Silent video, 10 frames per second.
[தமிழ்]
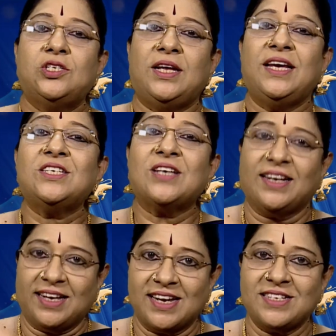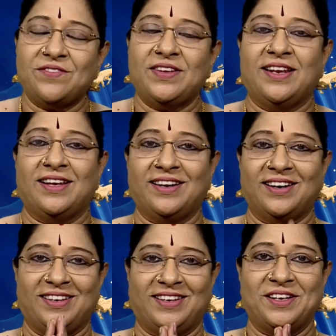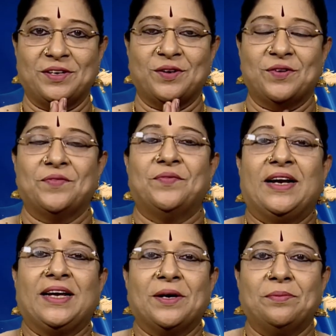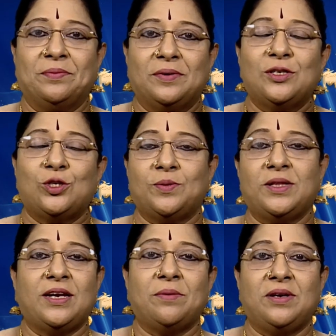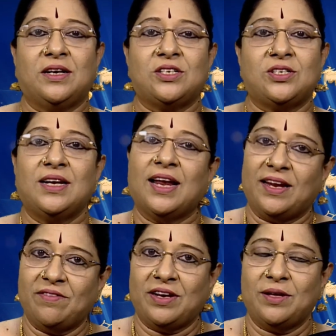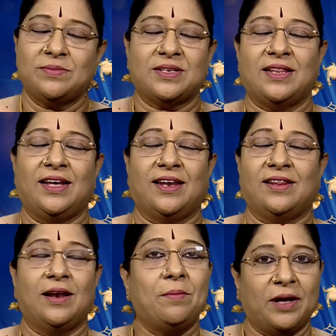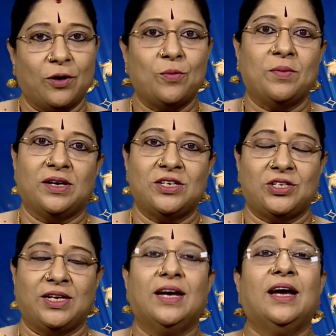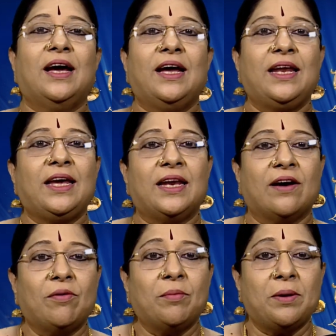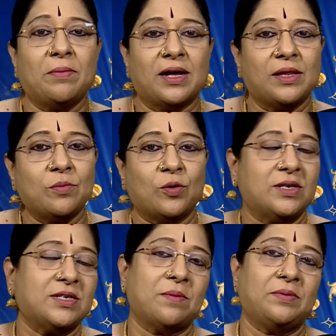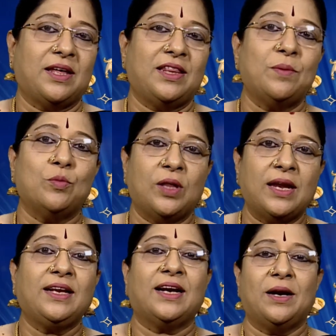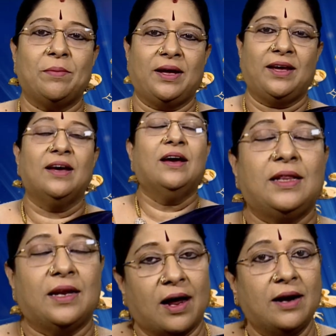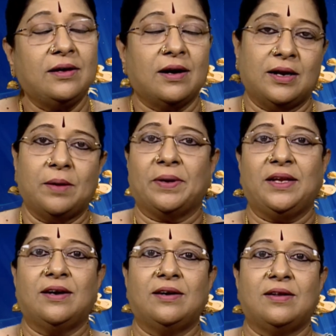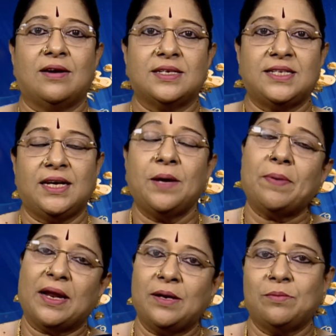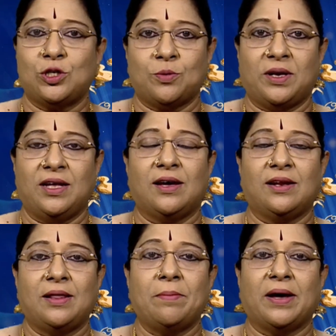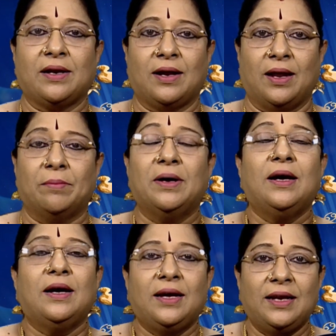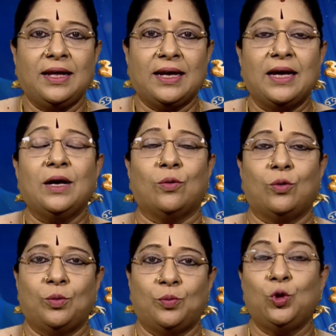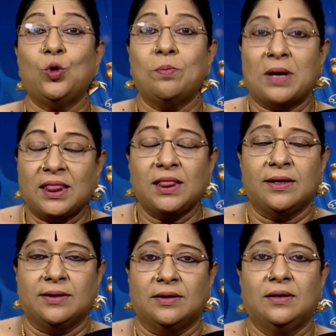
ஸ்ரீ சங்கரா டிவி நேயர்களுக்கு வணக்கம் சுபதினம் நிகழ்ச்சியில் அனைவரையும் சந்திக்கிறதில் மிகவும் மகிழ்ச்சி இன்னைக்கு நவம்பர் மாதம் ஒன்றாம் தேதி புதன்கிழமை இந்த நாளுக்கான பனிரெண்டு ராசிக்கு பலன் மற்ற பரிகாரத்தை பார்க்கலாம் இன்னைக்கு ஒரு புது மந்த்து